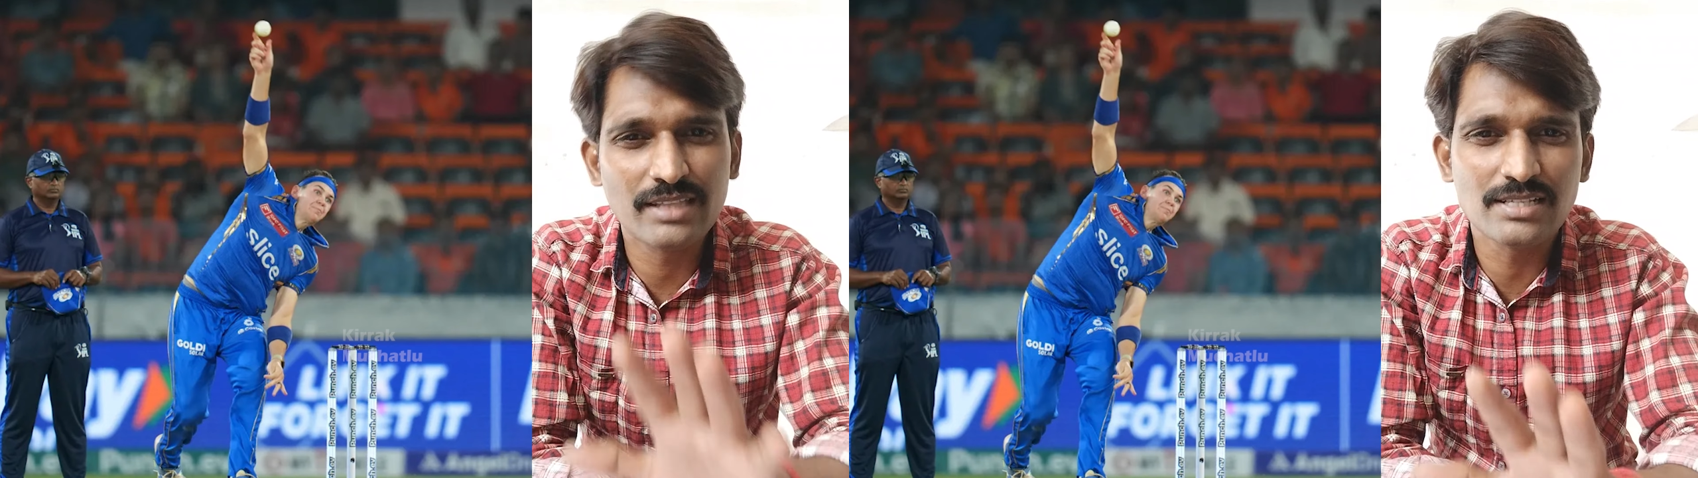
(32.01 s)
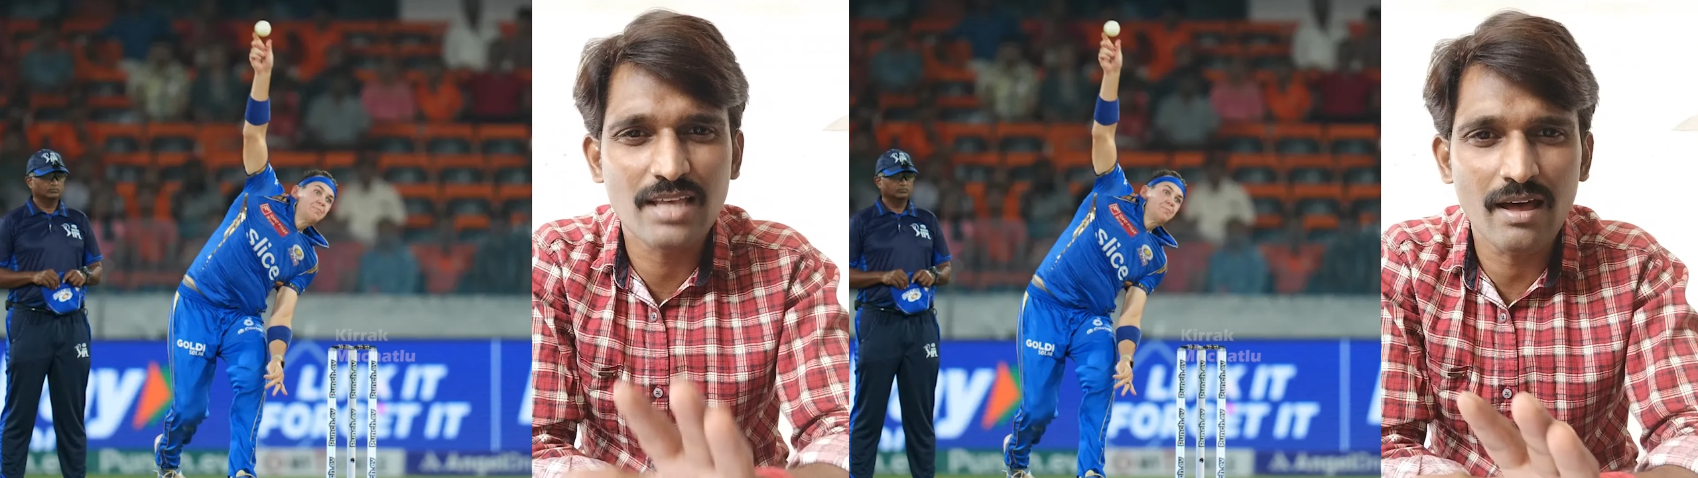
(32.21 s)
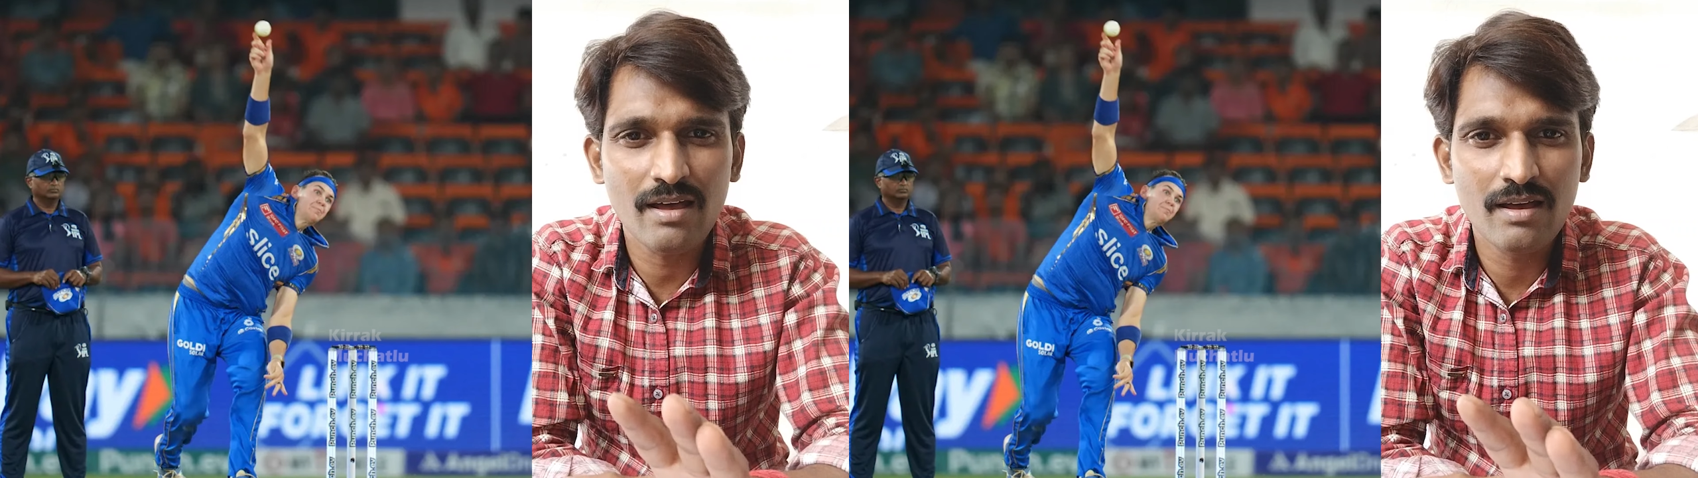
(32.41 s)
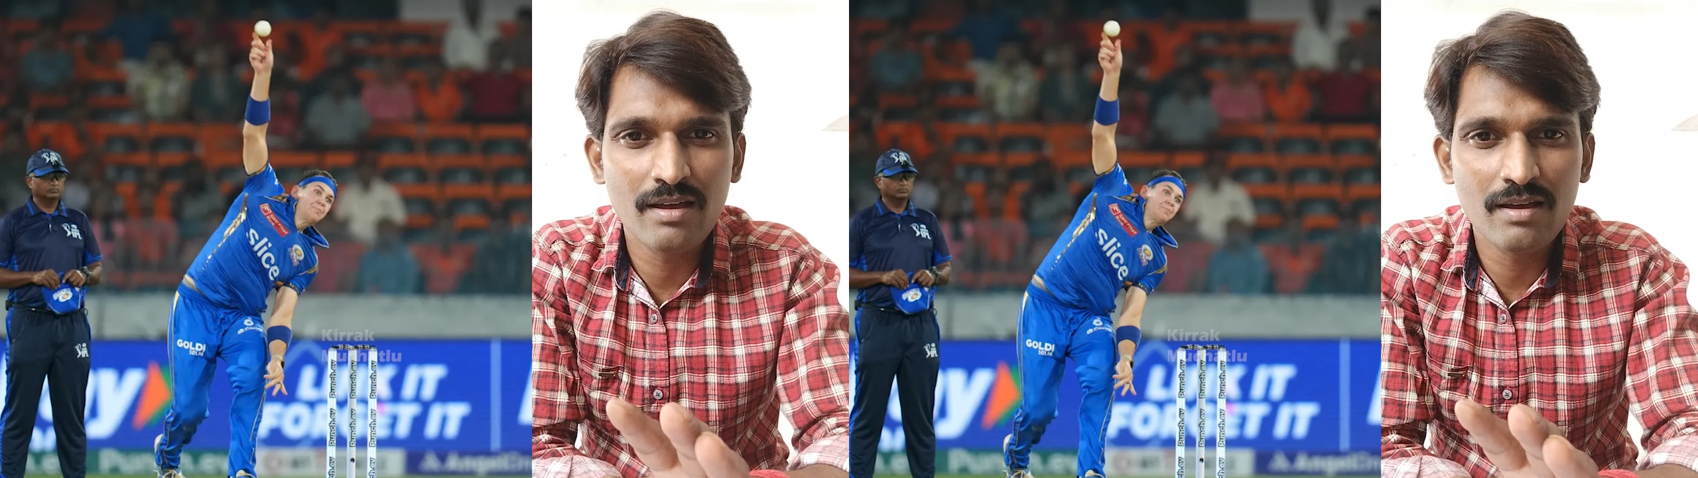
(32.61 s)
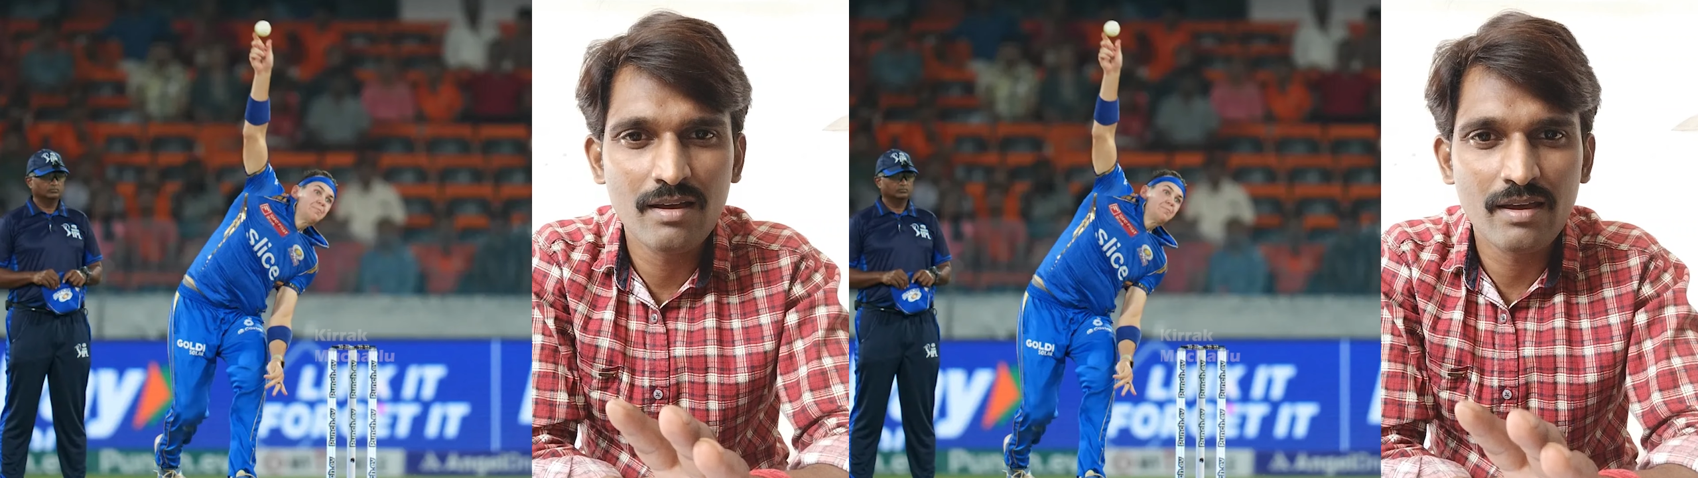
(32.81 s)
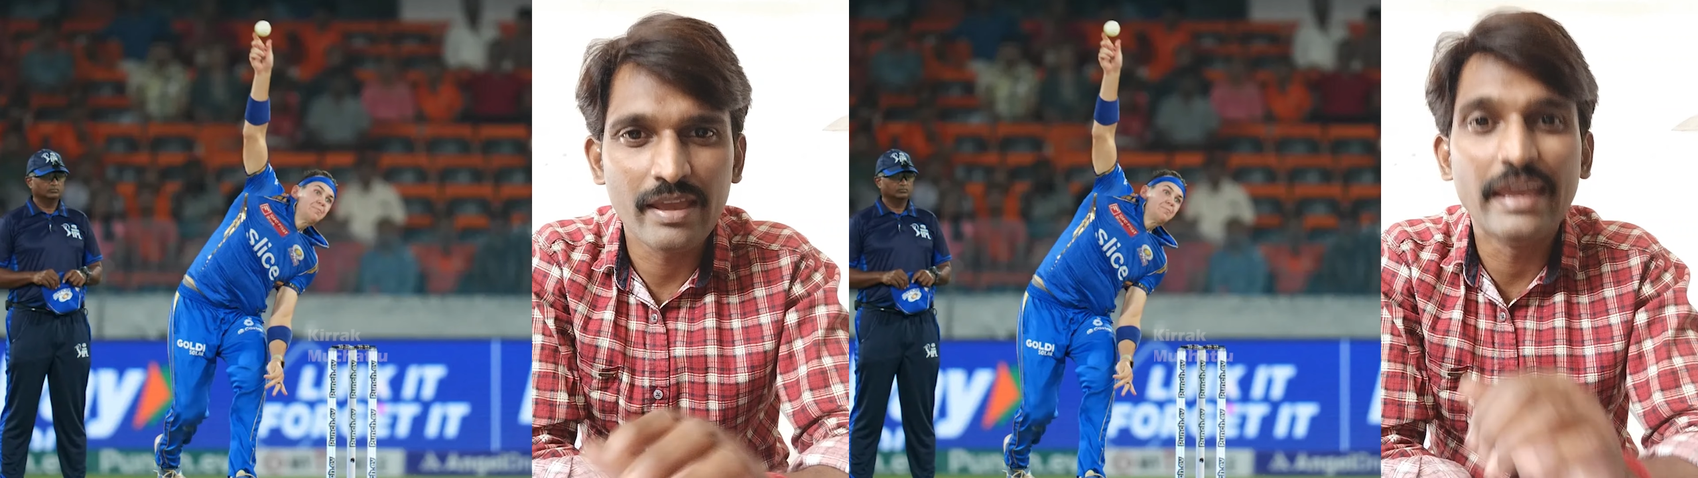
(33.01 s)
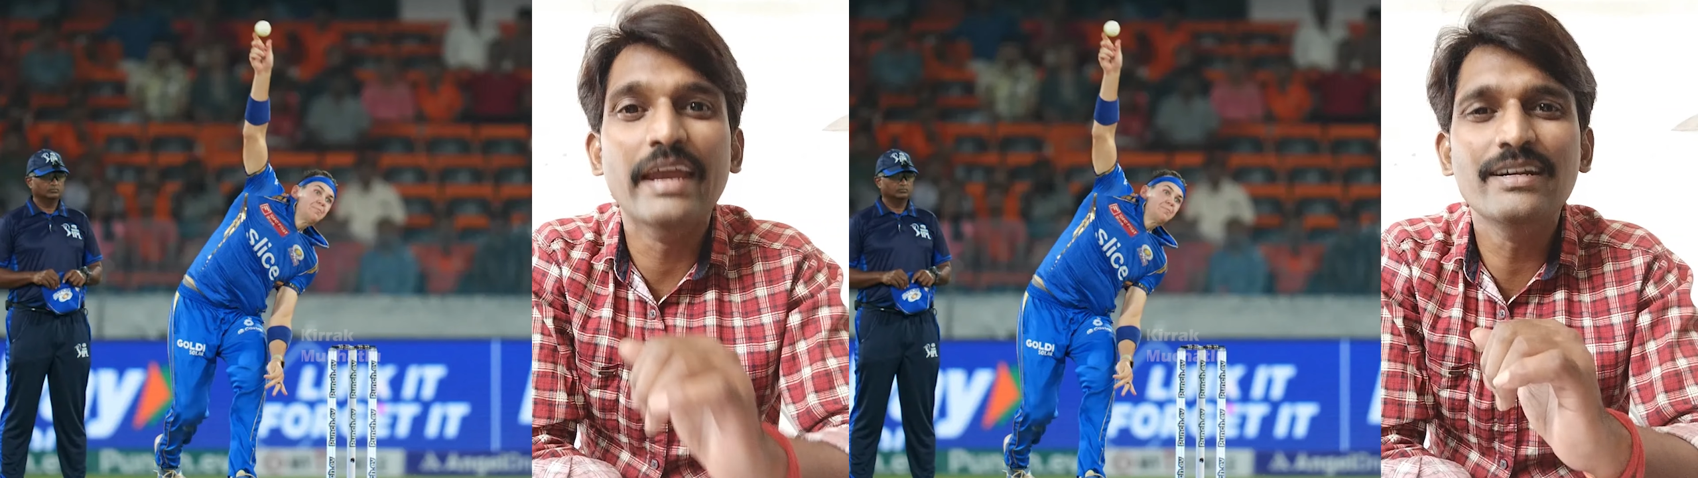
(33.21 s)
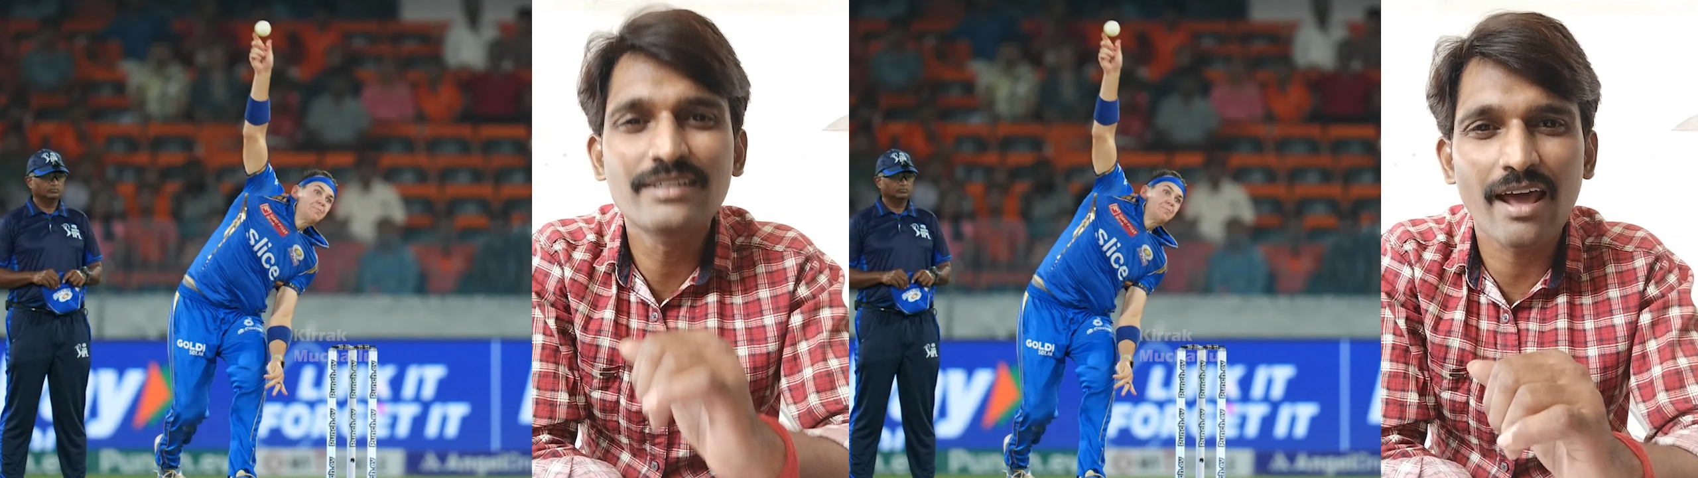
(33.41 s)
తెలుసా
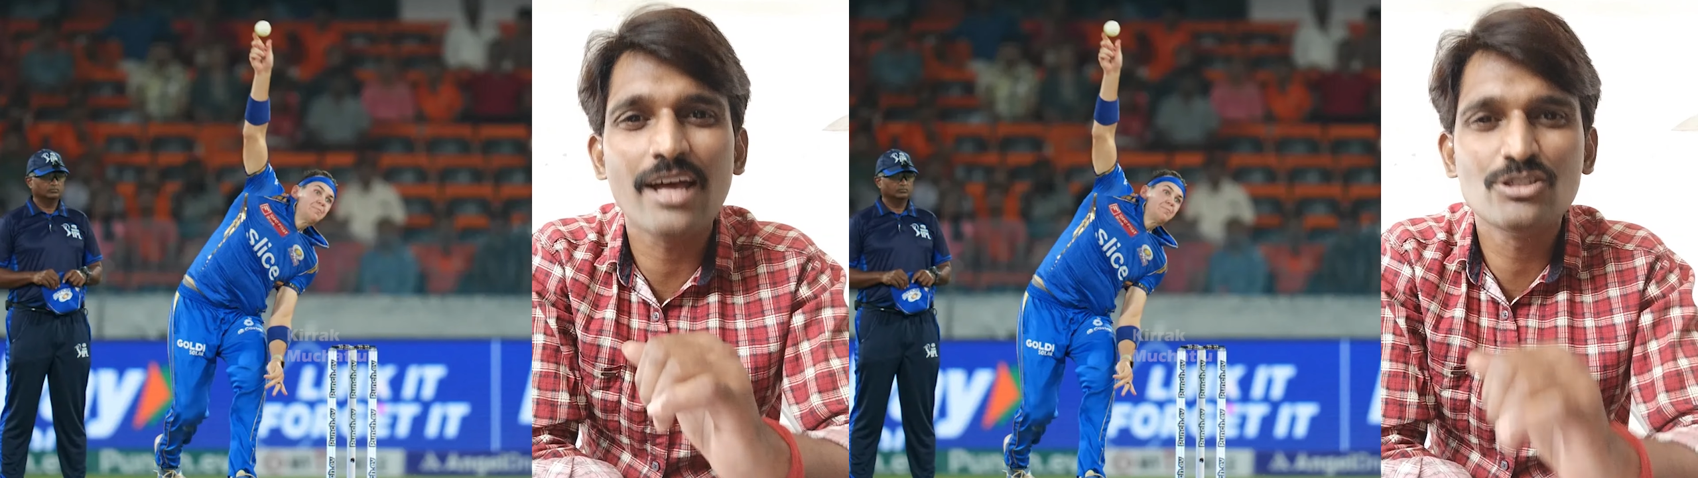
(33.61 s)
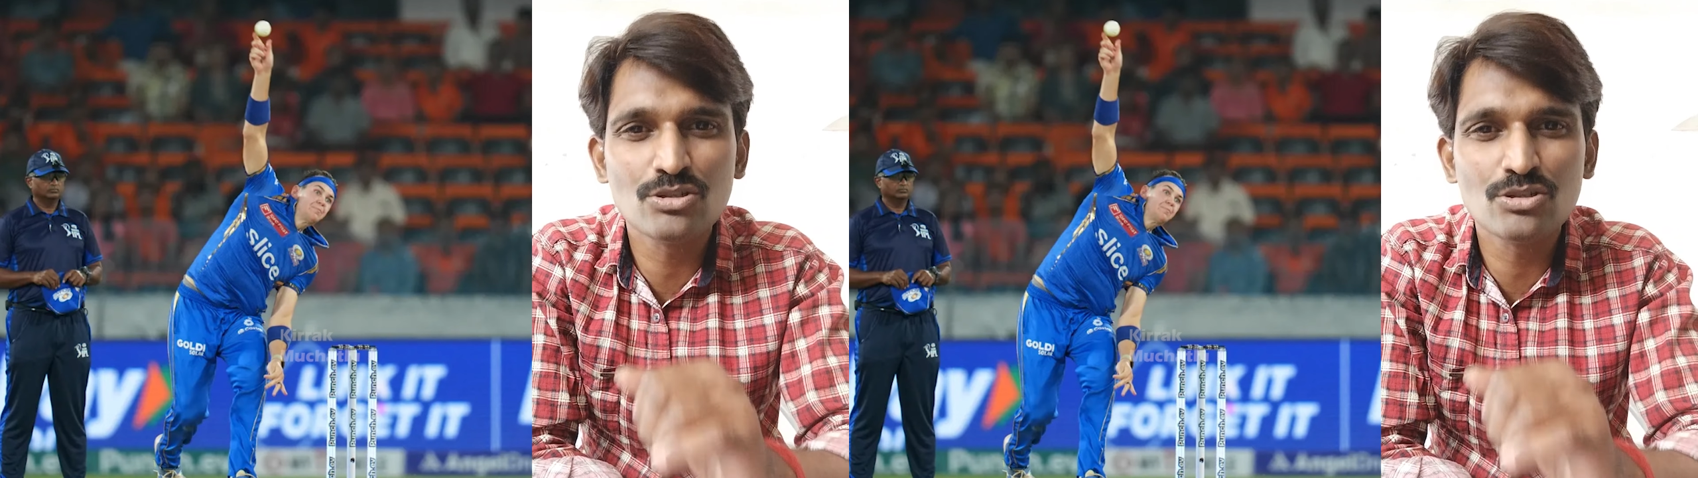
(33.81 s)
ఏంటి అలా